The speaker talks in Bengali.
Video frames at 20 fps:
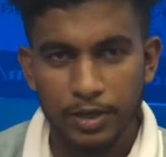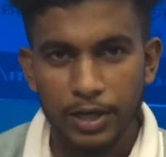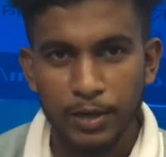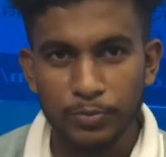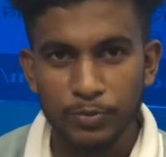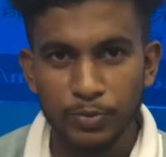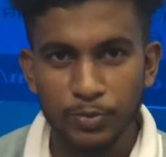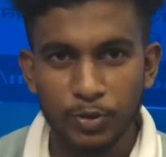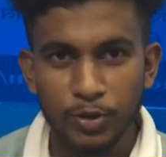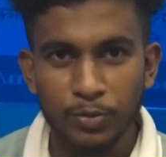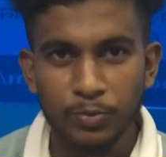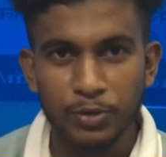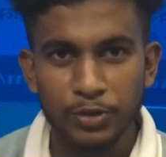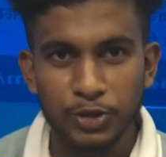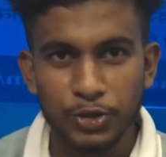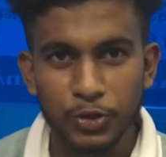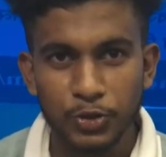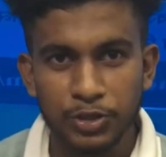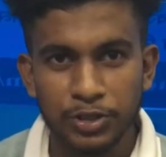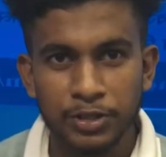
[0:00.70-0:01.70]
আমি মোহাম্মদ
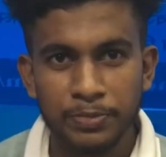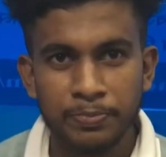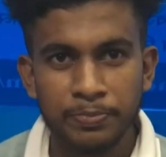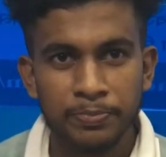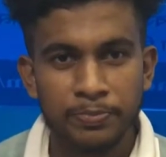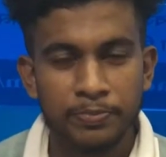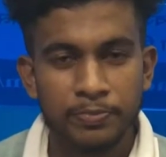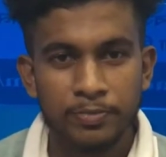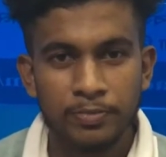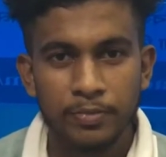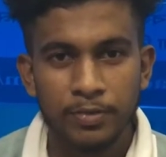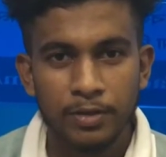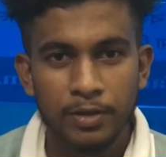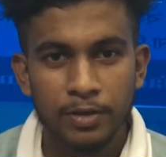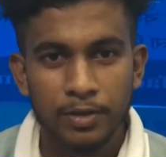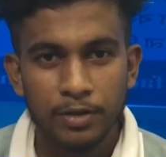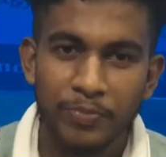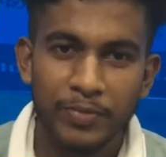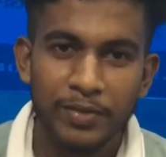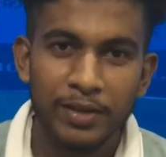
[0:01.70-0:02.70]
সজিব
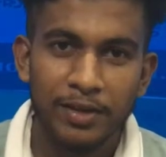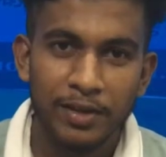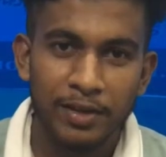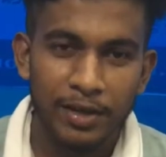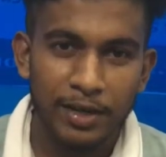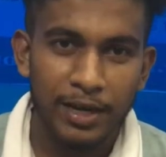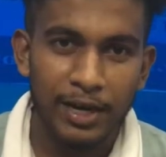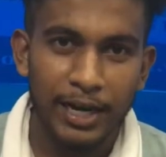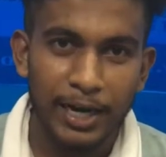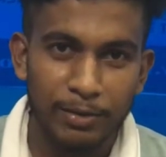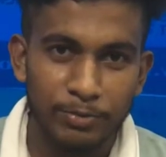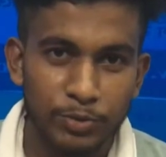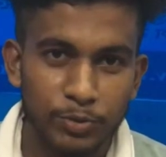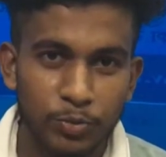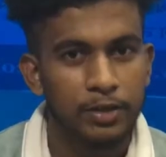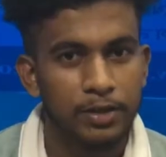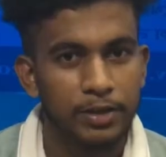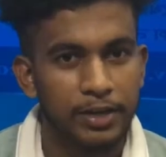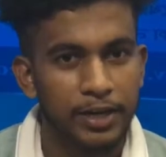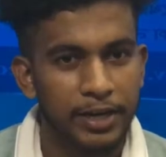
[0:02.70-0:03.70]
আমি
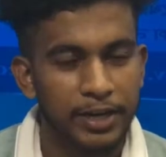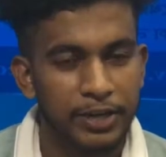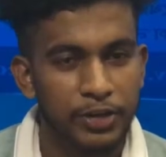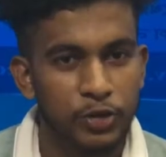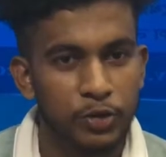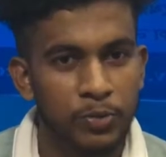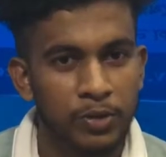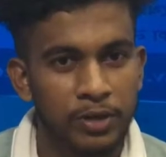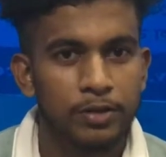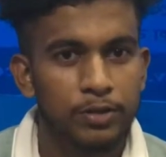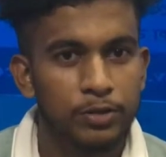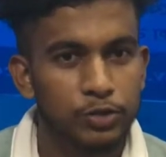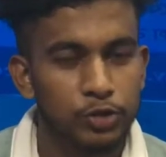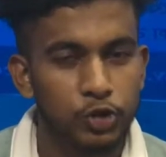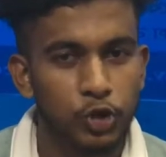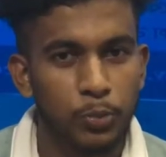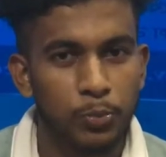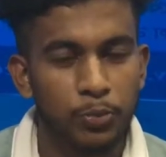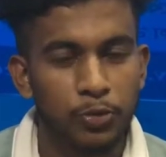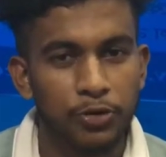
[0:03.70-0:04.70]
ঢাকা নিউ
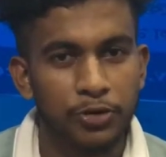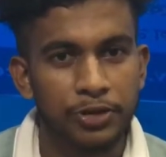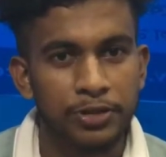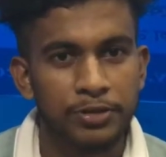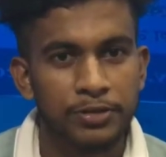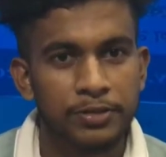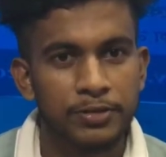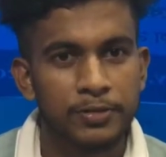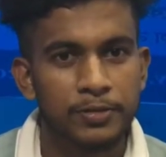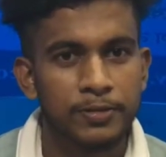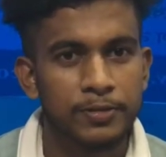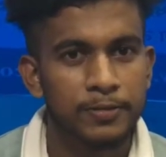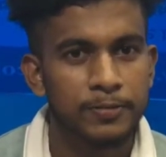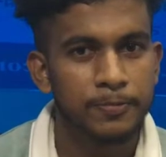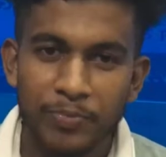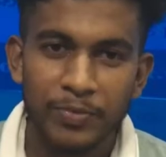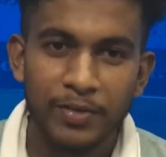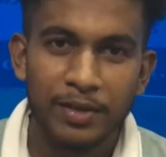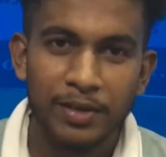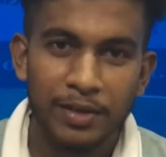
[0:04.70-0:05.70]
জব করি
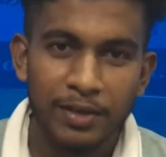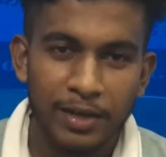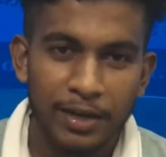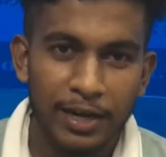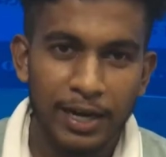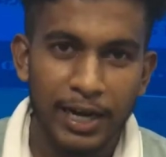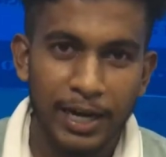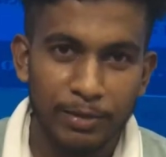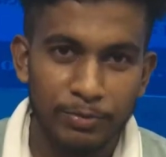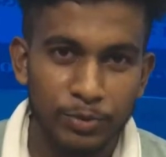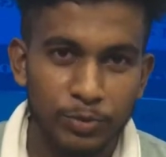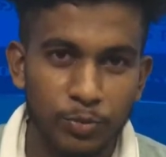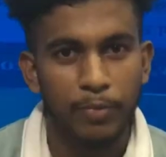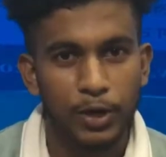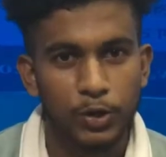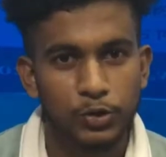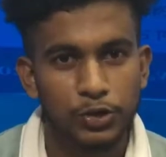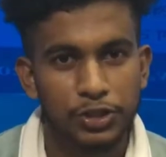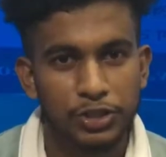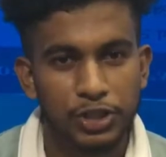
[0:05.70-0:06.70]
আমি
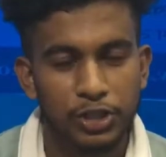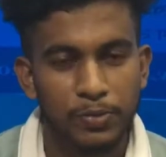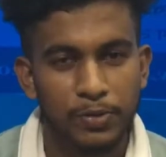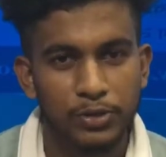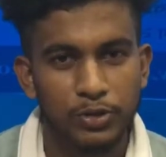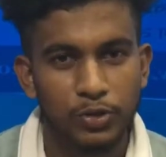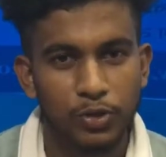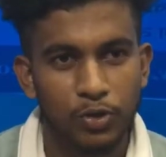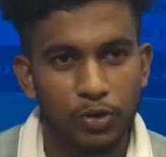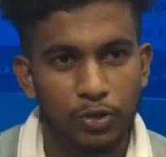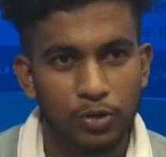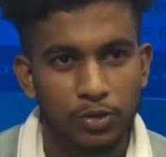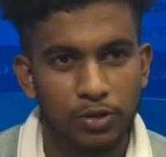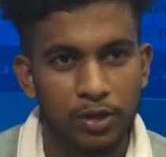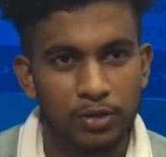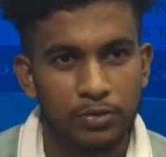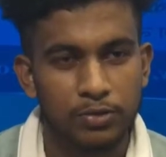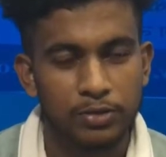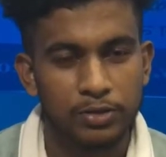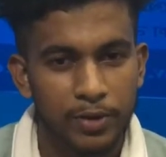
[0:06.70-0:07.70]
মানুষের সেবার জন্য রক্ত
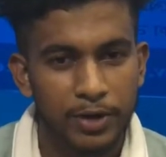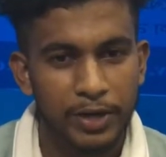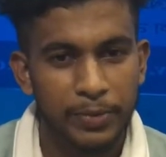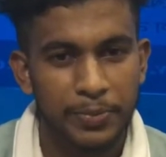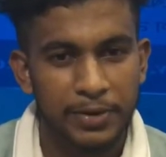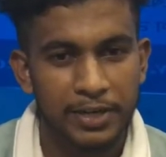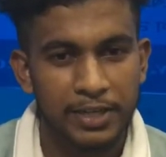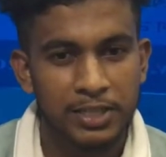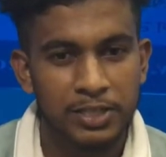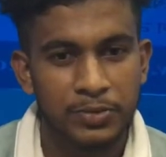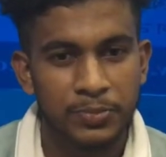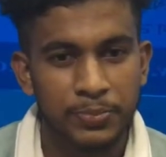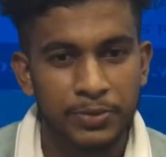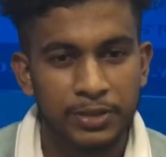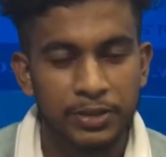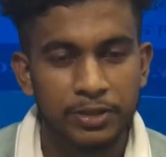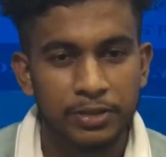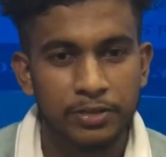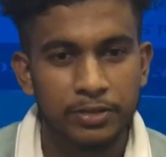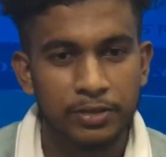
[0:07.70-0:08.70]
দান করছি হেপাটাইটিস
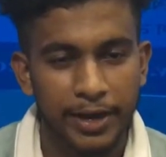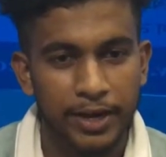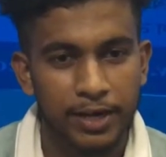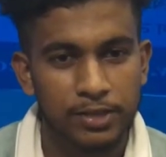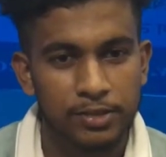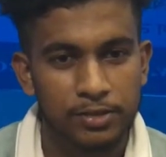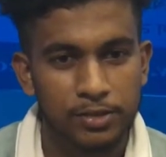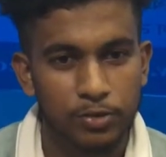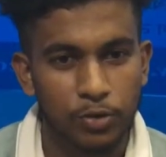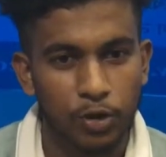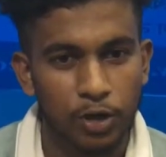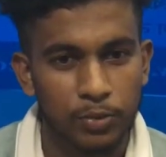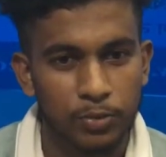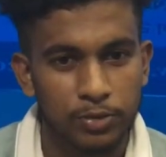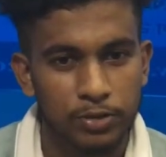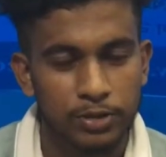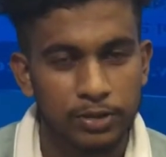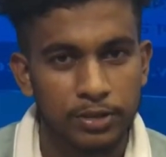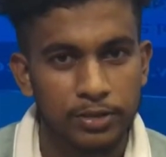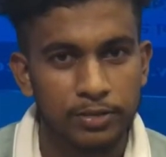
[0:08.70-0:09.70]
বি ভাইরাস ধরা
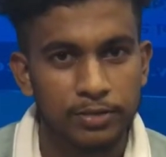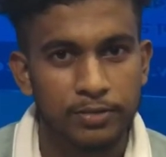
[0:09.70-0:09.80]
পড়ছে